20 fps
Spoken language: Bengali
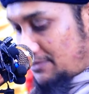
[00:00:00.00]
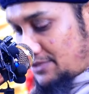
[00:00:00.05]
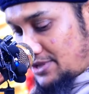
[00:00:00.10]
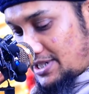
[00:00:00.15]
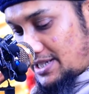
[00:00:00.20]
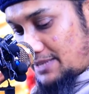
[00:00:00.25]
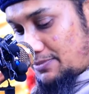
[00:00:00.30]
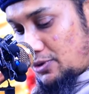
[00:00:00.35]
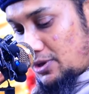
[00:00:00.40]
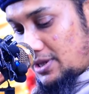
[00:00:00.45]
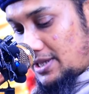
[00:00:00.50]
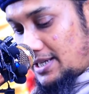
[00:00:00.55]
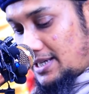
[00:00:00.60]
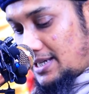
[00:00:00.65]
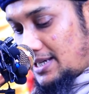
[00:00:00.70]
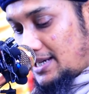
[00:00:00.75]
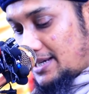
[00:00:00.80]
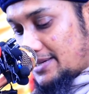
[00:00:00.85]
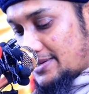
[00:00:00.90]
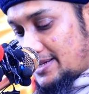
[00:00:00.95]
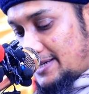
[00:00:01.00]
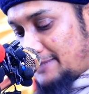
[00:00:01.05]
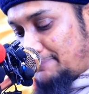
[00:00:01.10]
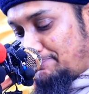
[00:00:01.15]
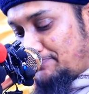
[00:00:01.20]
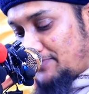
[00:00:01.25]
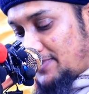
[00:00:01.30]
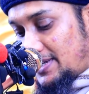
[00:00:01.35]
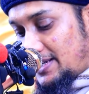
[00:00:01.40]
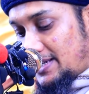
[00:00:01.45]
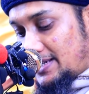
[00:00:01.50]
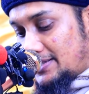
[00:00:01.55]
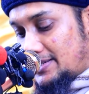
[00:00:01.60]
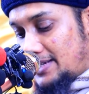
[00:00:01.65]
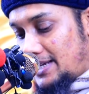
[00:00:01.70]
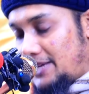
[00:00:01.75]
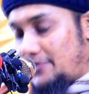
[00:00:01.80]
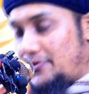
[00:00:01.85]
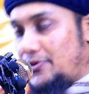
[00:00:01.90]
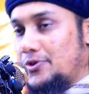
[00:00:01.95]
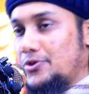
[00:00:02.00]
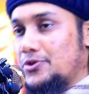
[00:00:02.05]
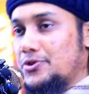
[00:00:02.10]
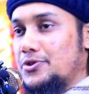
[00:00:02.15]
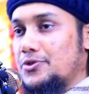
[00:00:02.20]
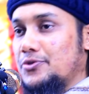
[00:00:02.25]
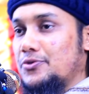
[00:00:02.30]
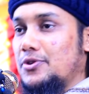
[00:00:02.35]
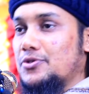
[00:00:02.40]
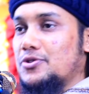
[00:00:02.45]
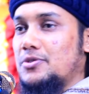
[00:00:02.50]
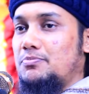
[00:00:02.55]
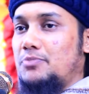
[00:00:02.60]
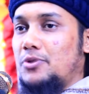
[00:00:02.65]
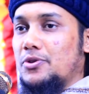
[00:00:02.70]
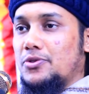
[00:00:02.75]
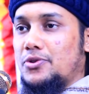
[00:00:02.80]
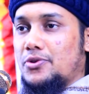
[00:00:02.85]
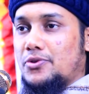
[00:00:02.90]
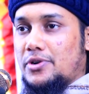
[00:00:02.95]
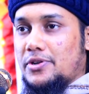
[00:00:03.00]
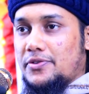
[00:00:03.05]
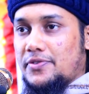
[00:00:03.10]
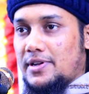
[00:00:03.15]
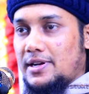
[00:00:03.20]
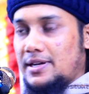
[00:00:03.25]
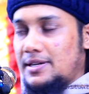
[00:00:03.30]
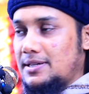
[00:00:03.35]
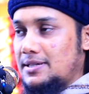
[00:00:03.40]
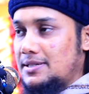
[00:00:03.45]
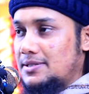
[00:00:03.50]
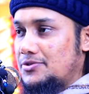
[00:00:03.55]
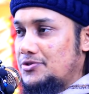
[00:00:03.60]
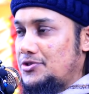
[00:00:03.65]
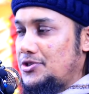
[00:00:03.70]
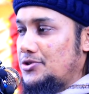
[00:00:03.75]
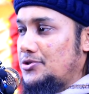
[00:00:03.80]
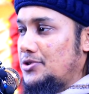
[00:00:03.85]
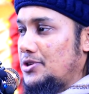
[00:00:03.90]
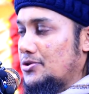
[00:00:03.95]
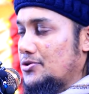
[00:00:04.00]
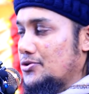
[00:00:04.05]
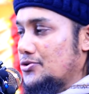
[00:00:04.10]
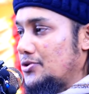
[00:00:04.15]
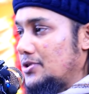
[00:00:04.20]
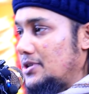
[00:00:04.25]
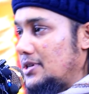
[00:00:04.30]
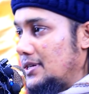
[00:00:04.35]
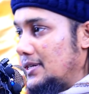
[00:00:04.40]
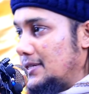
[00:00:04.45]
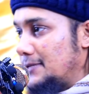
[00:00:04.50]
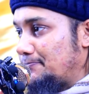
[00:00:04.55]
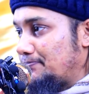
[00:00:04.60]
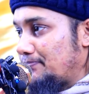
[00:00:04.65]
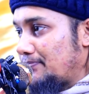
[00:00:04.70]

যেটা বলতে গিয়ে আসলাম যে এই ফোন টোনগুলো সব বন্ধ করে ফেলেন চিত হয়ে একটু শুয়ে থাকে